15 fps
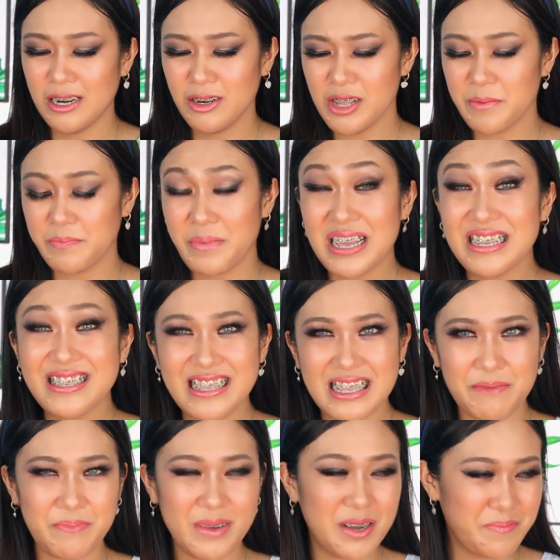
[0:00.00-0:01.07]
Ano yan?
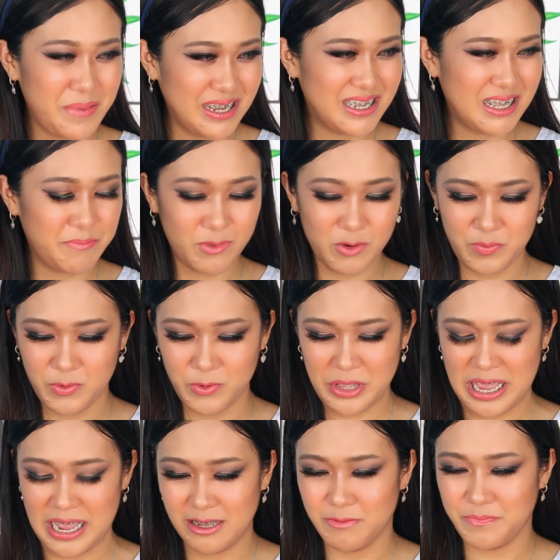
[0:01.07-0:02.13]
Payslip. Mga payslip ko po
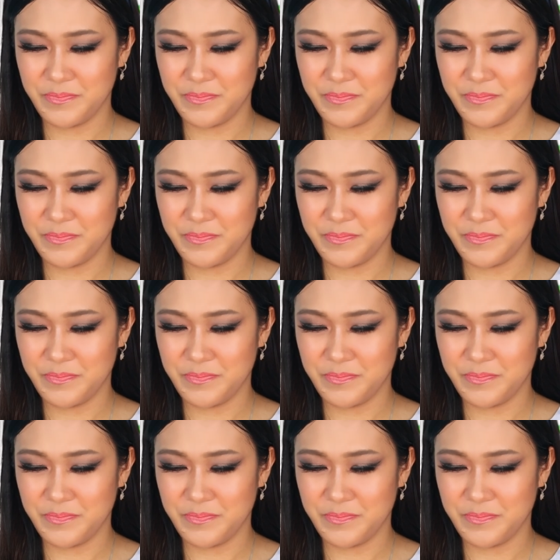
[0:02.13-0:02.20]
yan.